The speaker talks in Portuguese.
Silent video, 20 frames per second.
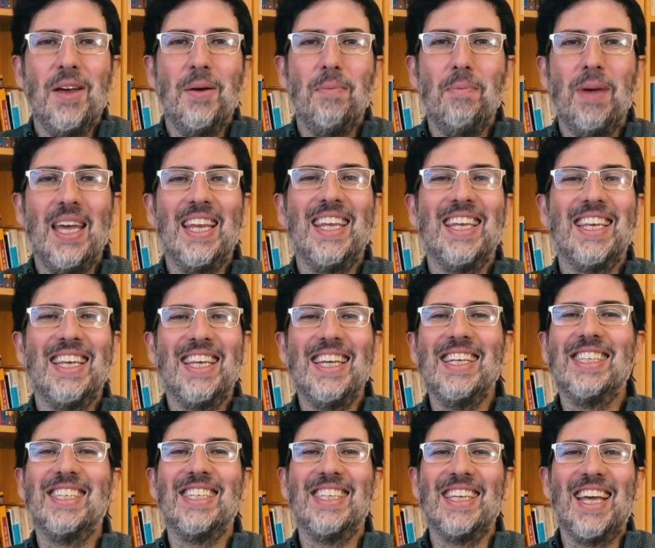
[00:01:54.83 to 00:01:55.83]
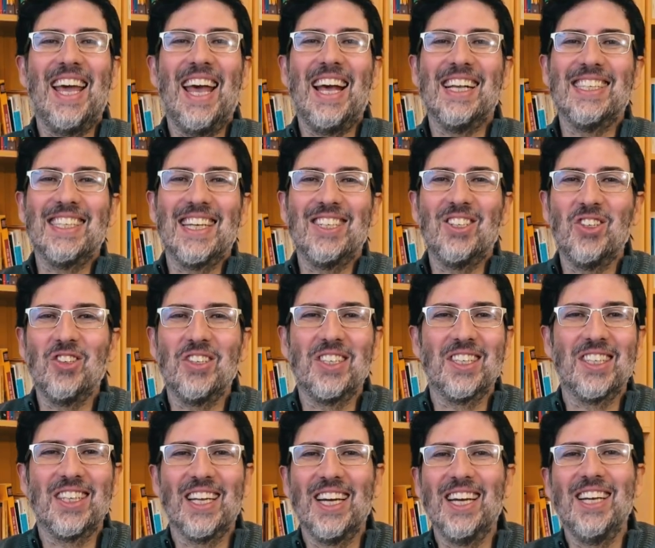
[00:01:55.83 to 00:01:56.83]
Meninice essa
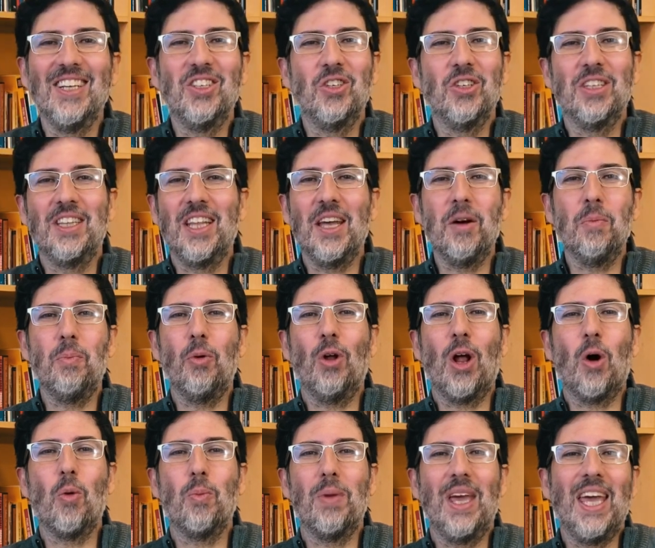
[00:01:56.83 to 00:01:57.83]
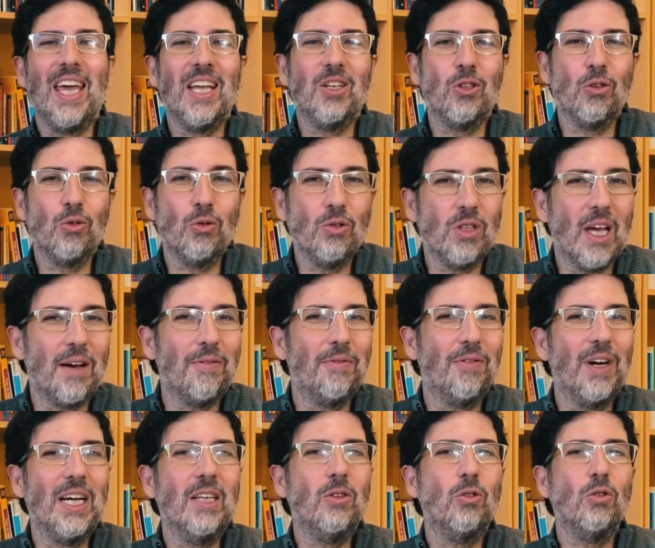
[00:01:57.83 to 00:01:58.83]
distante temporalmente dos
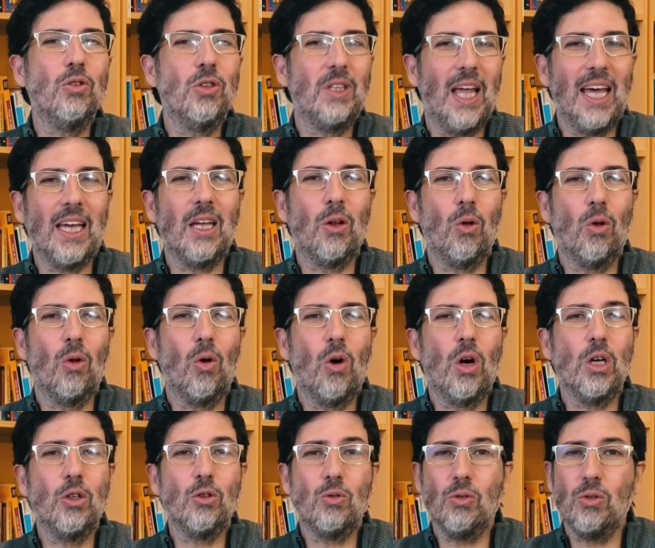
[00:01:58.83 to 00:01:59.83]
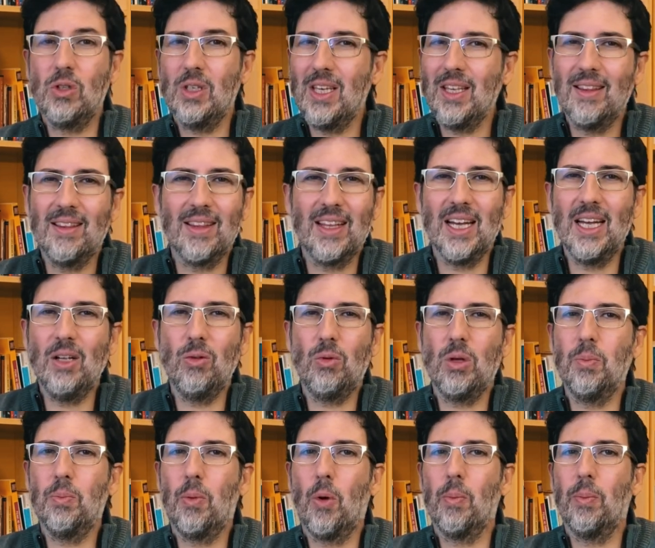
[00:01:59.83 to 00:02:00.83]
avanços tecnológicos que
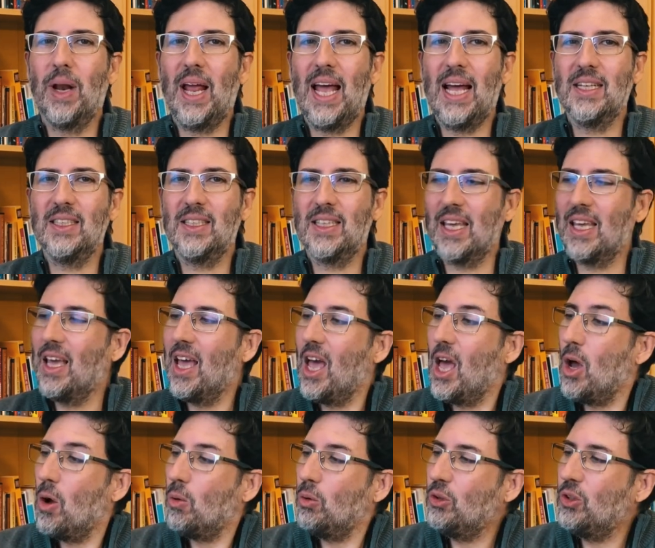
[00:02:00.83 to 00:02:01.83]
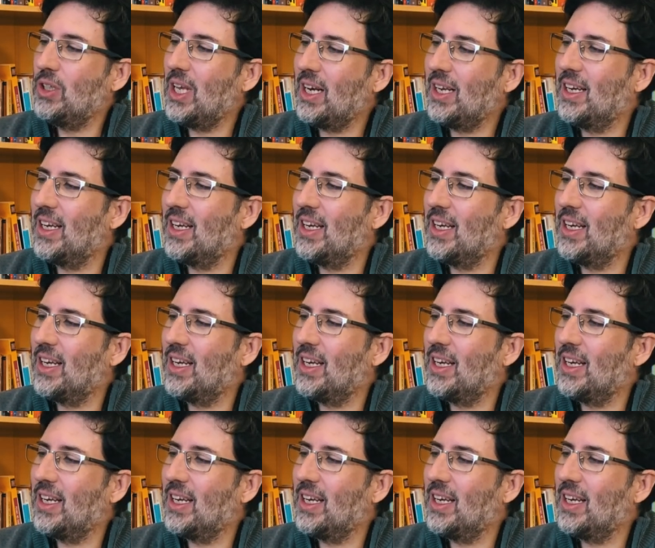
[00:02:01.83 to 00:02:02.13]
tanto empobrecem o ser